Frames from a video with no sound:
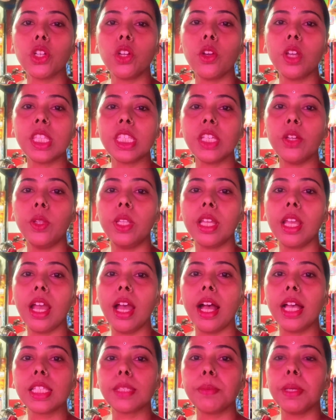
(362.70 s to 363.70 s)
রয়েছি ওদিকে
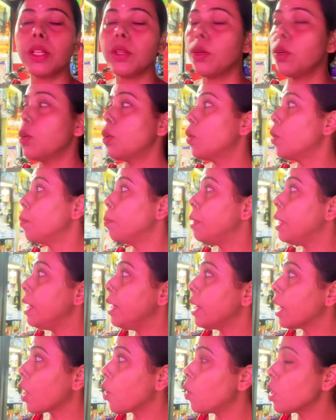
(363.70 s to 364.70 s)
হাজব্যান্ড হলো
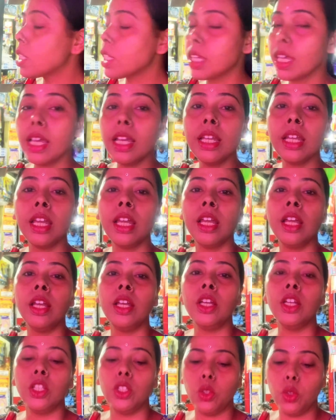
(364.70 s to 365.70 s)
বিলটা করছে
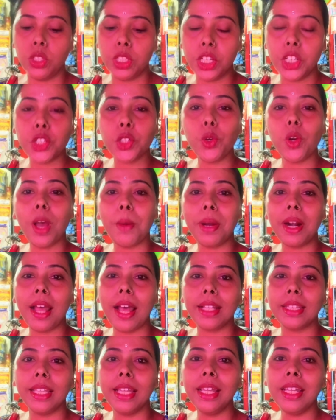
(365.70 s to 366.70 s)
তো জিনিসগুলো আমার
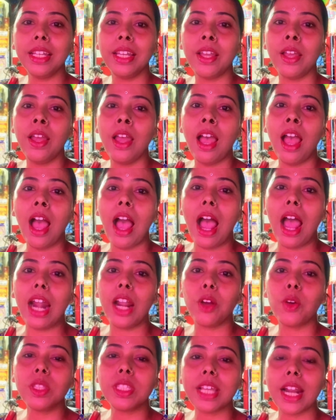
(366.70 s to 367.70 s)
হাতে আর
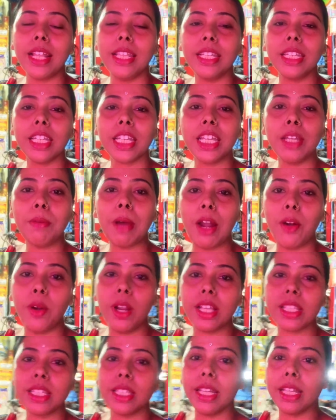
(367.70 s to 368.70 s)
এখন চারিদিকটা কি ভালো
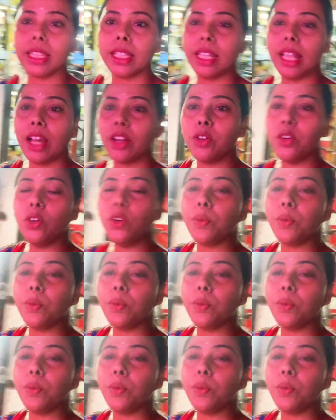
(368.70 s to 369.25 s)
লাগছে দেখতে দেখো